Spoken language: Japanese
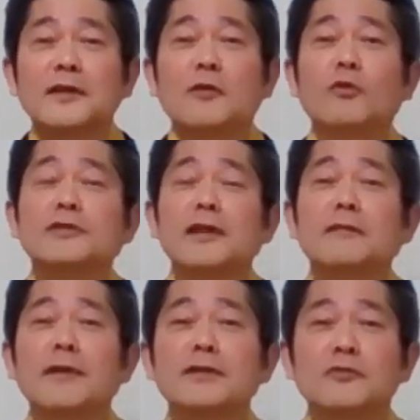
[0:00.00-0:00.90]
で、5
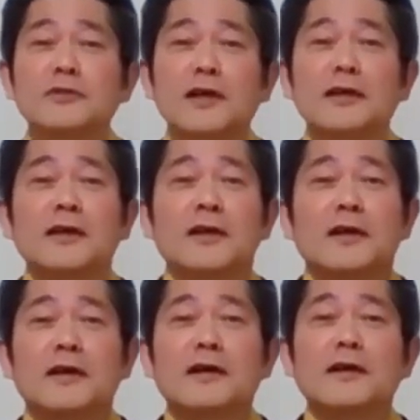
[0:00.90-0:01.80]
テラバイトだから、
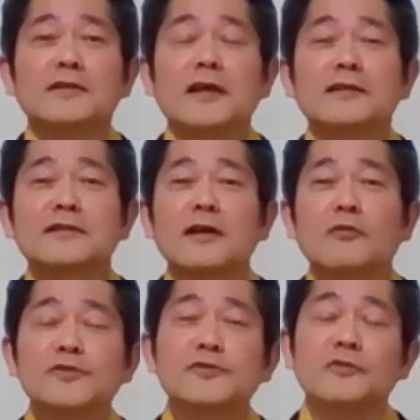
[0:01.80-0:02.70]
あ3、
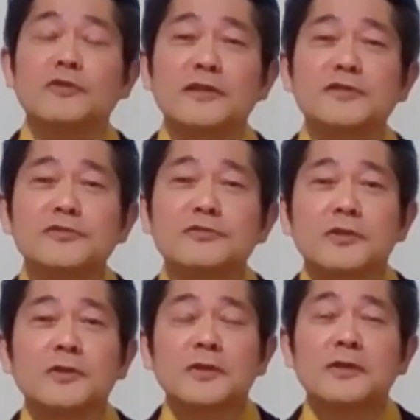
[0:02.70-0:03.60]
1 5だから10、